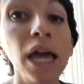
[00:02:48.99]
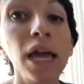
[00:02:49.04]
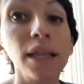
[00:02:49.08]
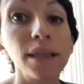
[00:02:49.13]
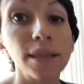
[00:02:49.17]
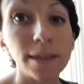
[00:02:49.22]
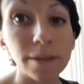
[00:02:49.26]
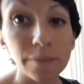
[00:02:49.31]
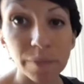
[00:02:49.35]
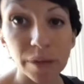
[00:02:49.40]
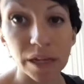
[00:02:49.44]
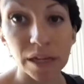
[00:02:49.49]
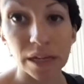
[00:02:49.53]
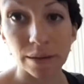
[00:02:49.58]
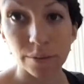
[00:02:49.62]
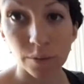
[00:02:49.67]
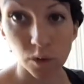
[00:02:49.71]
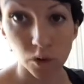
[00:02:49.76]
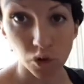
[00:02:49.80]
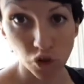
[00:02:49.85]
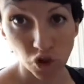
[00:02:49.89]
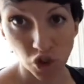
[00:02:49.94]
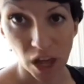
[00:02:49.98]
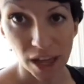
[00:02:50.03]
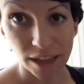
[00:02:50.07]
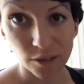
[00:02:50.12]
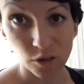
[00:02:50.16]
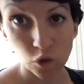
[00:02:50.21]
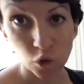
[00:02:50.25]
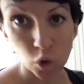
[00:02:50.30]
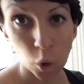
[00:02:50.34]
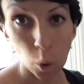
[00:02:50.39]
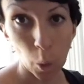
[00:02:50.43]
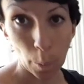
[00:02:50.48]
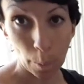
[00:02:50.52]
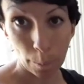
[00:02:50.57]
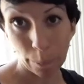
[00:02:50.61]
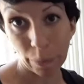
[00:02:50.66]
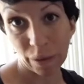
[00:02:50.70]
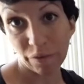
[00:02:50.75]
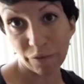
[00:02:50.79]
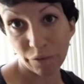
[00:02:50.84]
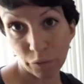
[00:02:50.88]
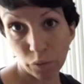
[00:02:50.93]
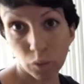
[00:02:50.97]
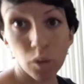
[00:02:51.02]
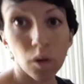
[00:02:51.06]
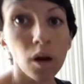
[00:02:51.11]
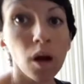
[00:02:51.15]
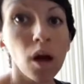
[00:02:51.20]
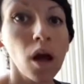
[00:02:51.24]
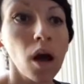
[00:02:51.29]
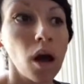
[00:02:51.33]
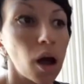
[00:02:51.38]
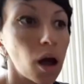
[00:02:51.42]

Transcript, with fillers: di minimo 100 PV.